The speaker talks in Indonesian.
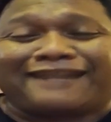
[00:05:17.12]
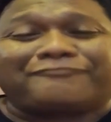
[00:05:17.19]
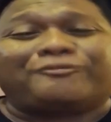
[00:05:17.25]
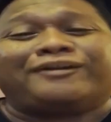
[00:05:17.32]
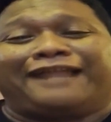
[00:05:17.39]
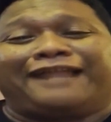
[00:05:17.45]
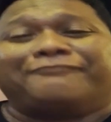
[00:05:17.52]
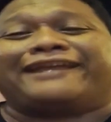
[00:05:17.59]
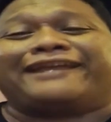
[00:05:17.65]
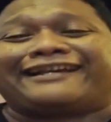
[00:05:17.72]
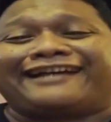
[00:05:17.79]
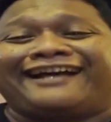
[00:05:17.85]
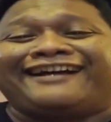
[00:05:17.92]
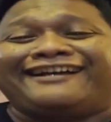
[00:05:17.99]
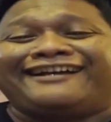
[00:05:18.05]
kan modal
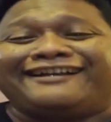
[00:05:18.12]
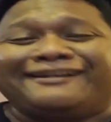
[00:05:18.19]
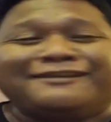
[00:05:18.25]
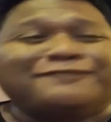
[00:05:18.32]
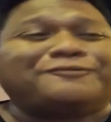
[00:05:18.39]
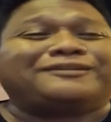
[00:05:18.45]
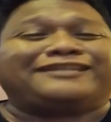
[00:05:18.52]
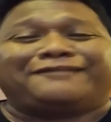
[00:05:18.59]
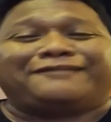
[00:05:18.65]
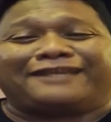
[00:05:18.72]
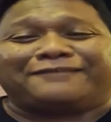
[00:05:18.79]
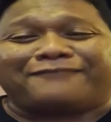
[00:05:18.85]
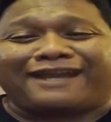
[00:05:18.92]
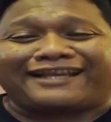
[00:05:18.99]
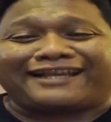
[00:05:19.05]
mereka gue tinggal
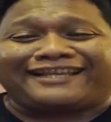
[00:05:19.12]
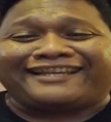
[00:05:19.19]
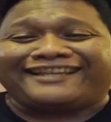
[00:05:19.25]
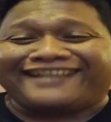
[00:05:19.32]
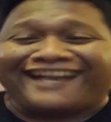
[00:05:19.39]
bagi-bagi